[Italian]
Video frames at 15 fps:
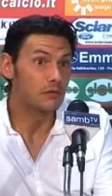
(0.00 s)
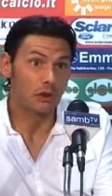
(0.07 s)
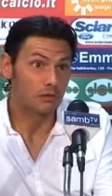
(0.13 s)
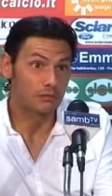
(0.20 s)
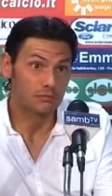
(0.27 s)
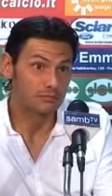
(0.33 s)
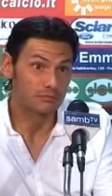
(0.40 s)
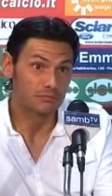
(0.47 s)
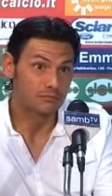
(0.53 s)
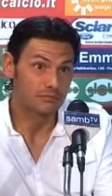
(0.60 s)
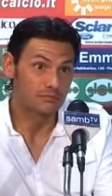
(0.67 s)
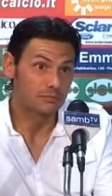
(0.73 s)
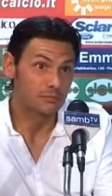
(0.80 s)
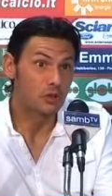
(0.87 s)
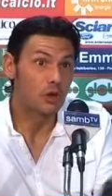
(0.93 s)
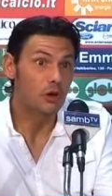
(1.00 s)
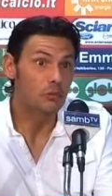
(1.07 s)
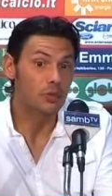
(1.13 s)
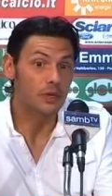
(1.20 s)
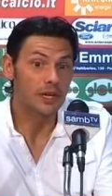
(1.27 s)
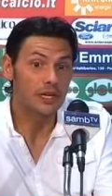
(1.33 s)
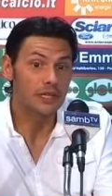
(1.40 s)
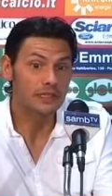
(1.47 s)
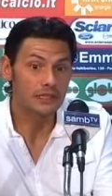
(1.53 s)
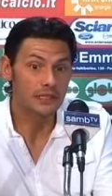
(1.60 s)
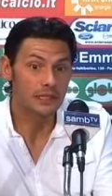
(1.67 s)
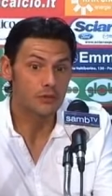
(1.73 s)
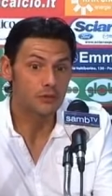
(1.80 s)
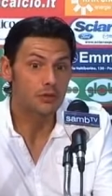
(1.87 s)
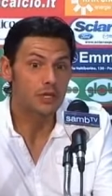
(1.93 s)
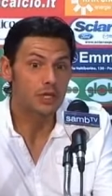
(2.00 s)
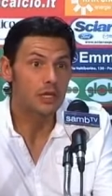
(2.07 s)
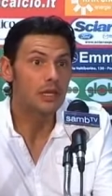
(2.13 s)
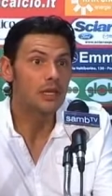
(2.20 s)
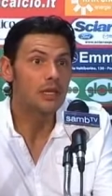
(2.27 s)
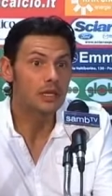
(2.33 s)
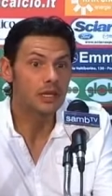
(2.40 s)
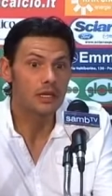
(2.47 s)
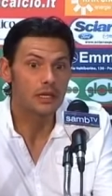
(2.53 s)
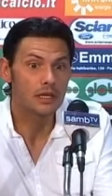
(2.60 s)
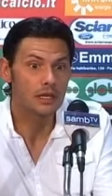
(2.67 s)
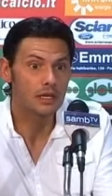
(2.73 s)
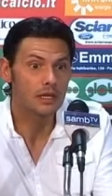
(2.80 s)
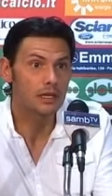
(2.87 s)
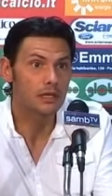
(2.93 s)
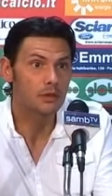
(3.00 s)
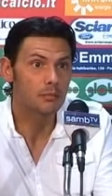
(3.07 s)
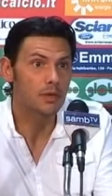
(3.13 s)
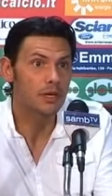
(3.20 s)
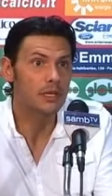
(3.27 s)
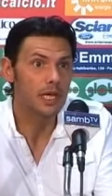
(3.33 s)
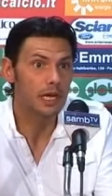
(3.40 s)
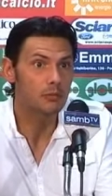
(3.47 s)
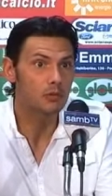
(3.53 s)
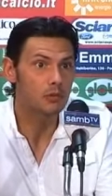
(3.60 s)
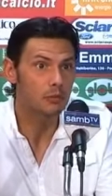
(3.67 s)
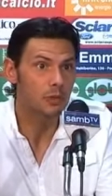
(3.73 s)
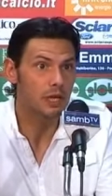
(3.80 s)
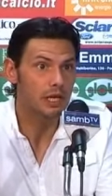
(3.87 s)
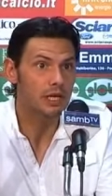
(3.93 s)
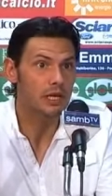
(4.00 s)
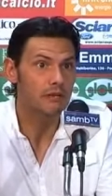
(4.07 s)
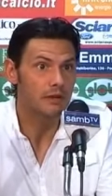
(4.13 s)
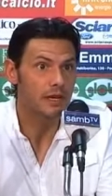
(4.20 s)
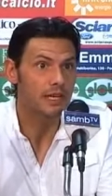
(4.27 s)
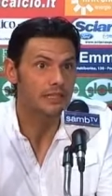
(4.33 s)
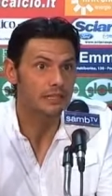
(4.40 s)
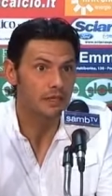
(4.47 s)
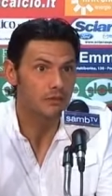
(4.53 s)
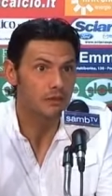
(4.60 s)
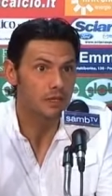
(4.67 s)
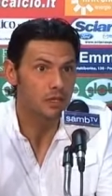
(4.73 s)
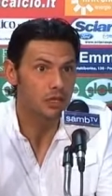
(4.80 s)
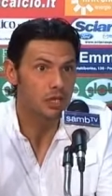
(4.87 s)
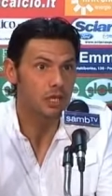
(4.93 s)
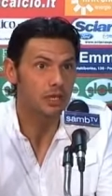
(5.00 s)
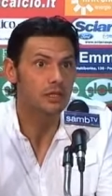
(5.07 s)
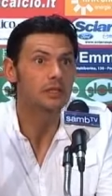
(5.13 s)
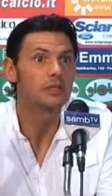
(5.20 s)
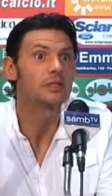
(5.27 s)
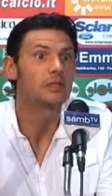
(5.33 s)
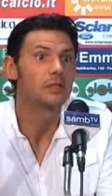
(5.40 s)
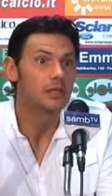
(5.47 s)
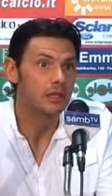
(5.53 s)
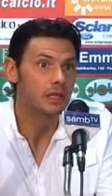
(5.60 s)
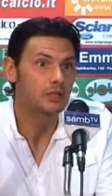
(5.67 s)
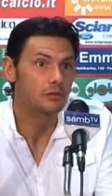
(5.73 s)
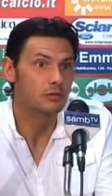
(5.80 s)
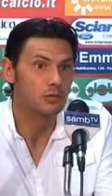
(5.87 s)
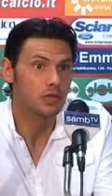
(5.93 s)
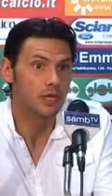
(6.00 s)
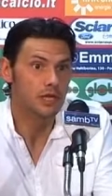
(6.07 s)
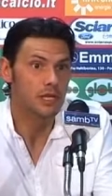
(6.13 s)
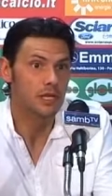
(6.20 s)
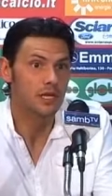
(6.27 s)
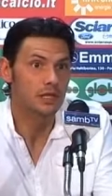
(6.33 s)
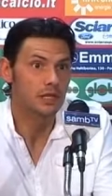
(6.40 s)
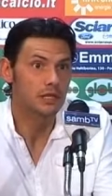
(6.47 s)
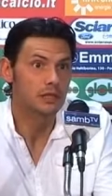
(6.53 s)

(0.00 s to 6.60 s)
No. No, perché se noi perdiamo domenica e il Venezia vince, che succede?